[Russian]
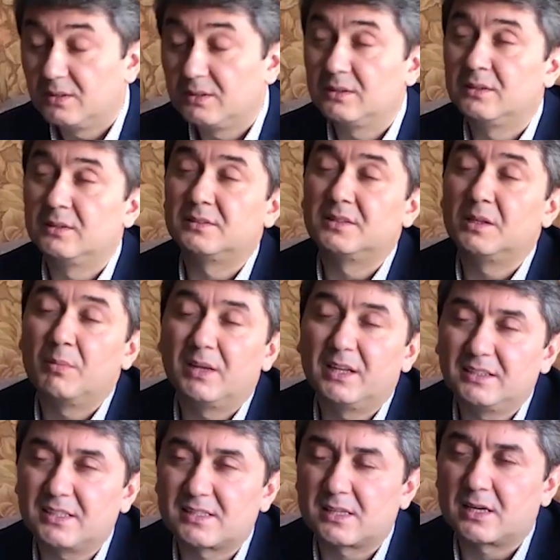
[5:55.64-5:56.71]
Э, ты
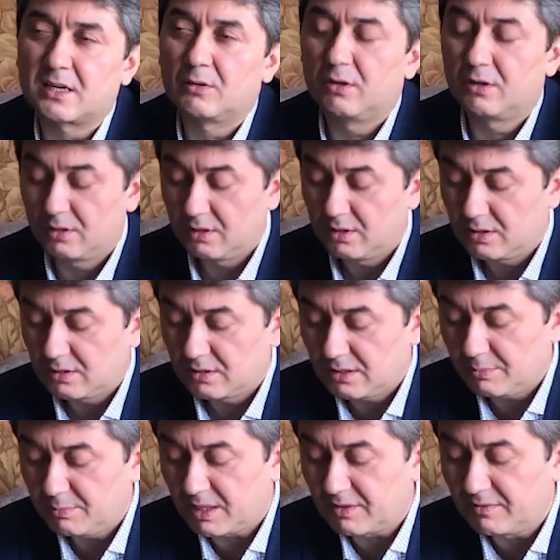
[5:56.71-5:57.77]
молодец, дорогой.
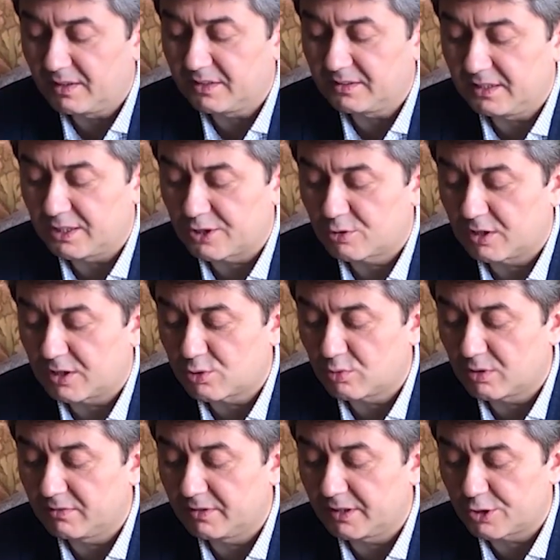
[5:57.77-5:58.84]
Ты правильно делаешь, что отцу
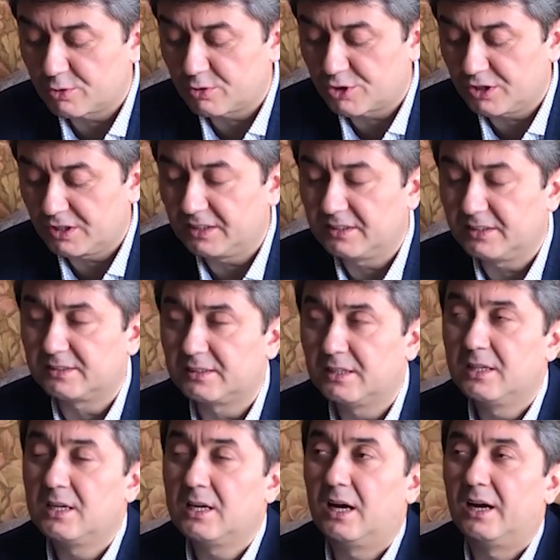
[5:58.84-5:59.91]
говоришь, что женитесь.
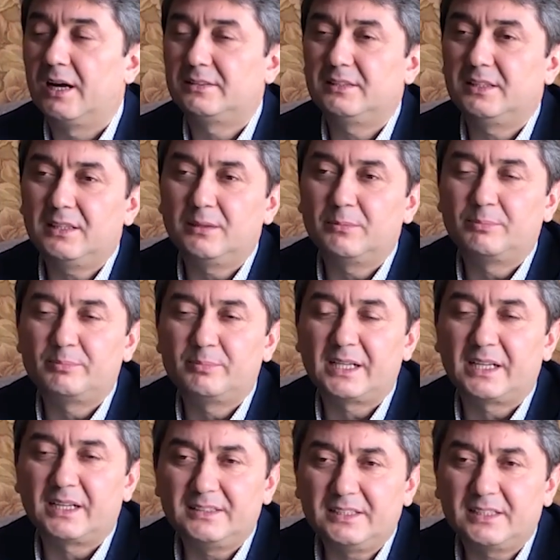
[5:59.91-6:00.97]
А ты
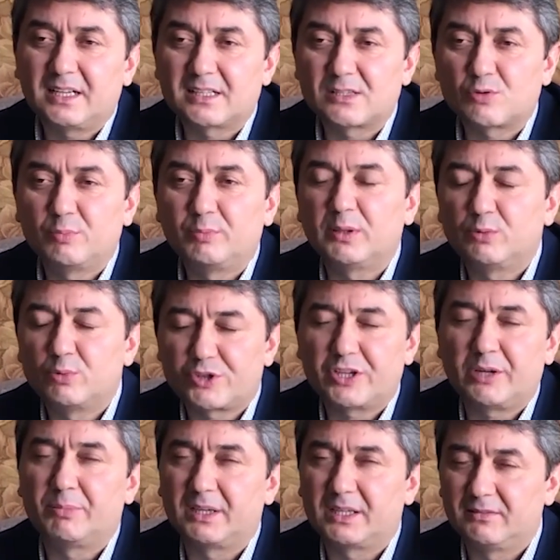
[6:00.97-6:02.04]
приходи к отцу по
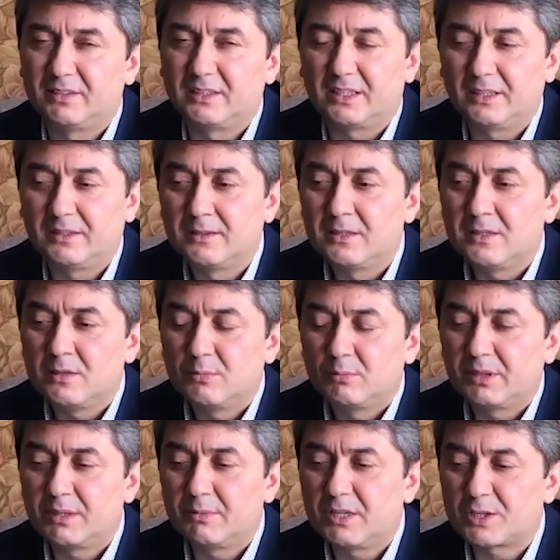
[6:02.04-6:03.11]
душе поговори.
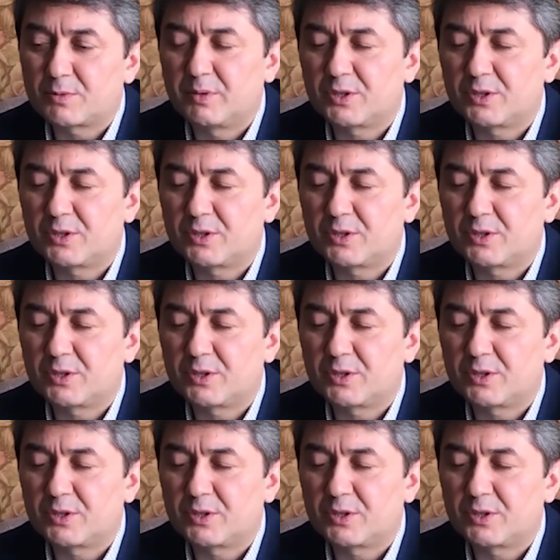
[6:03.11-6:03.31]
Понимаешь,